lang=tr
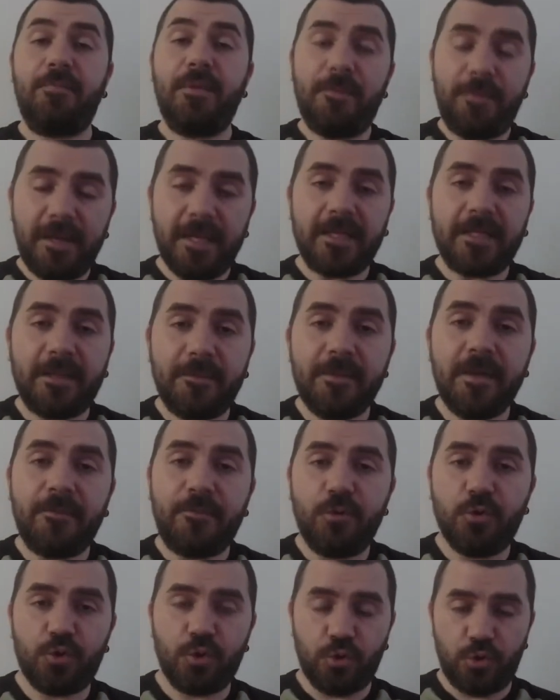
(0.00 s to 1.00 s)
bir planlama
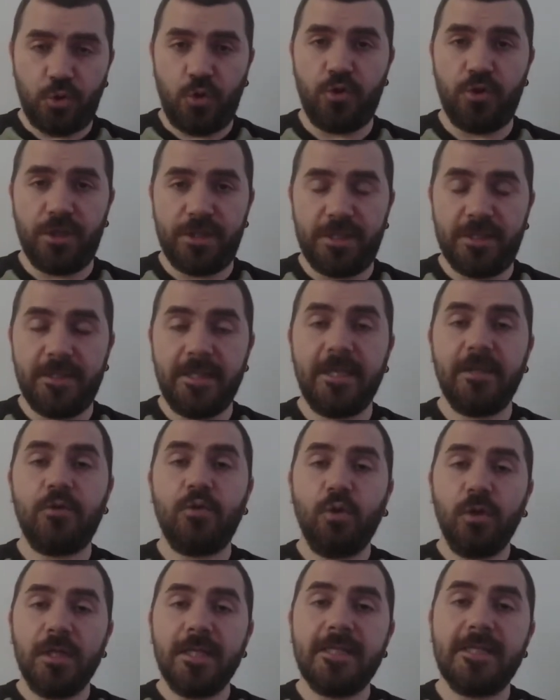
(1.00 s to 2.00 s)
yapıyorsunuz öncesinde.
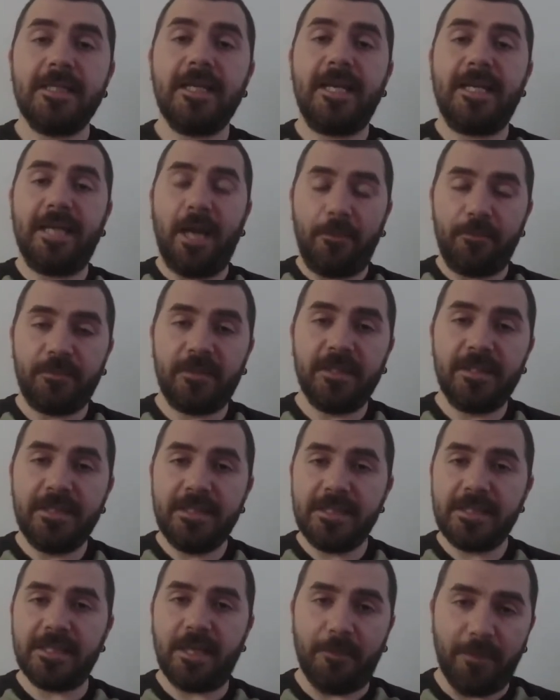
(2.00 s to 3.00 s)
Dolayısıyla
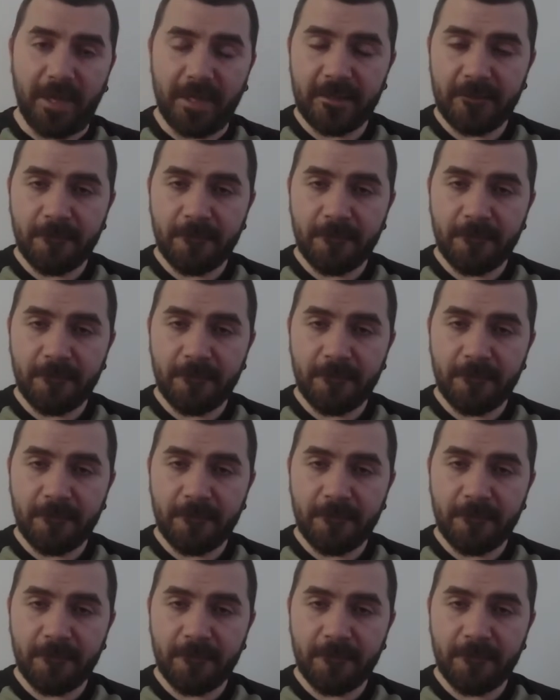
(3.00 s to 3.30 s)
yaptığınız zaman